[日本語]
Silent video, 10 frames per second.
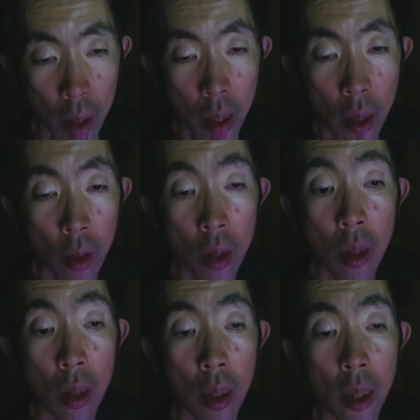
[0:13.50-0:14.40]
アーをす
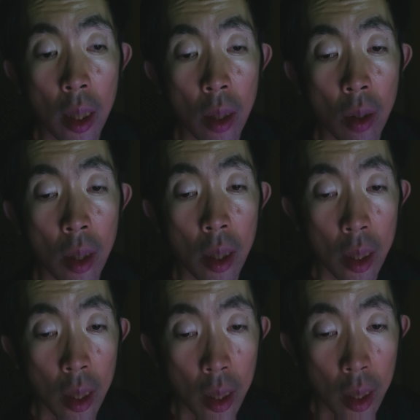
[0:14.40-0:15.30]
る以前の話
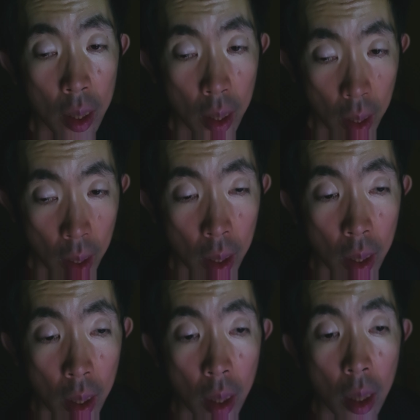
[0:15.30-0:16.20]
なんですがね。
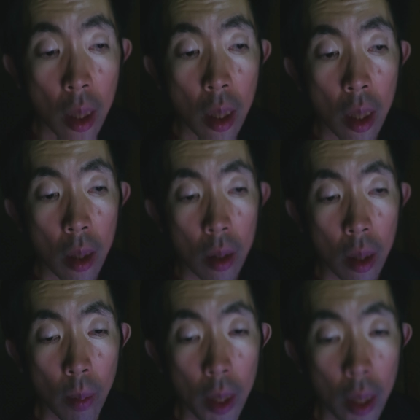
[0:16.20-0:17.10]
た
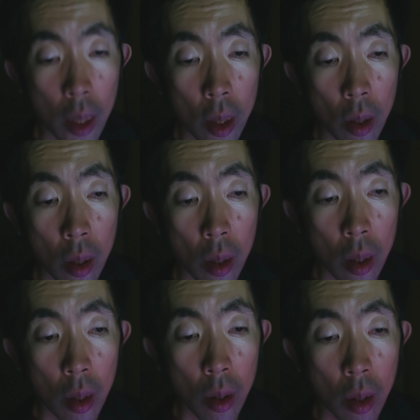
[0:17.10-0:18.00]
まにそうい
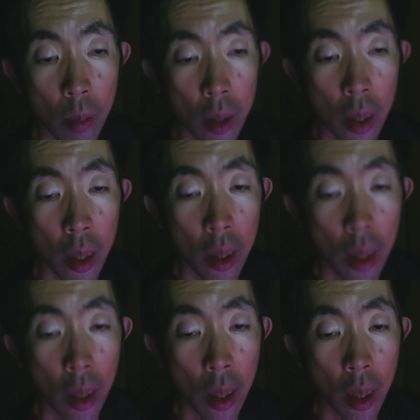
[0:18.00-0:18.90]
うこともしてたん
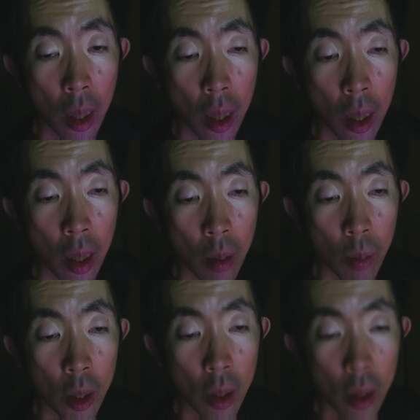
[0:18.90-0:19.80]
で、ああ、面
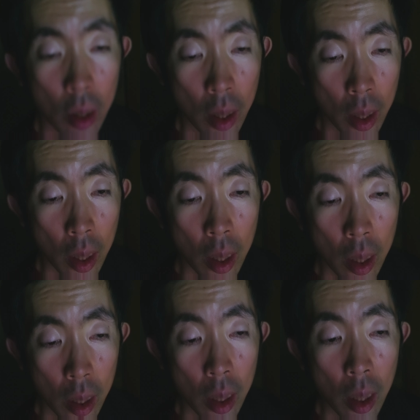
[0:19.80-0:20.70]
白そうだね、
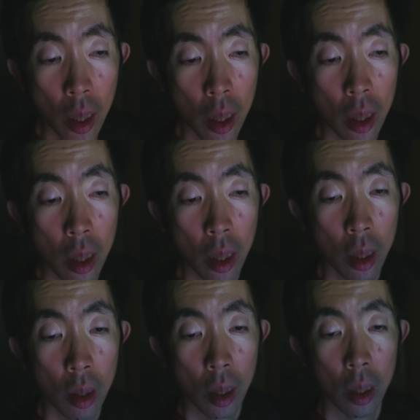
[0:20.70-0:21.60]
いいねって
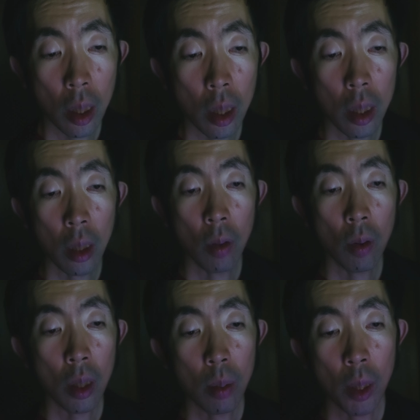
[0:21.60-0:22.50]
一つ返事で受け
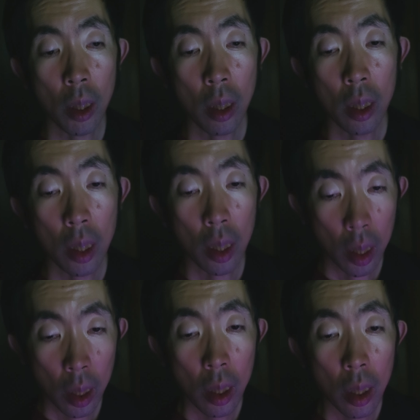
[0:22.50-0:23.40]
ちまったんですがね。